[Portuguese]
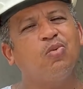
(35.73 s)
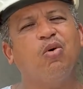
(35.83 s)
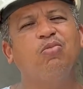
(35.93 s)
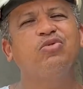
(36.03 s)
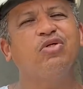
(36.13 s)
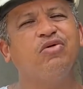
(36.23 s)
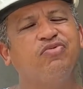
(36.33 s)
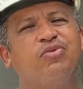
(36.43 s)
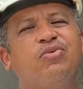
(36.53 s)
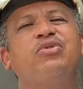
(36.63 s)
como
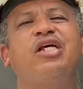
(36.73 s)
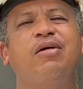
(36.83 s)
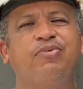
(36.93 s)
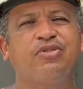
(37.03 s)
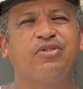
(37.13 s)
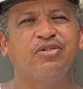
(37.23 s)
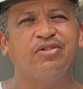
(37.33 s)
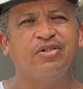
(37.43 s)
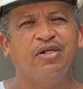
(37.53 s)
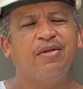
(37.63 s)
novo o tempo todo.
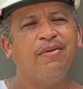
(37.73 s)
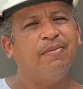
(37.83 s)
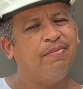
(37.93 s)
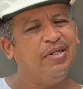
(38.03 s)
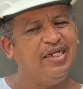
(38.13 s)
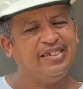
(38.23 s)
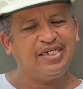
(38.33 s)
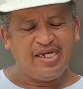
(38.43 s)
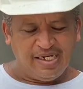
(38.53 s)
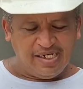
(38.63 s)

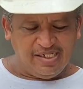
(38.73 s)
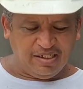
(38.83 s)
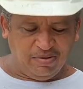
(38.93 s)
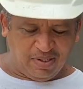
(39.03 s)
Beleza? Então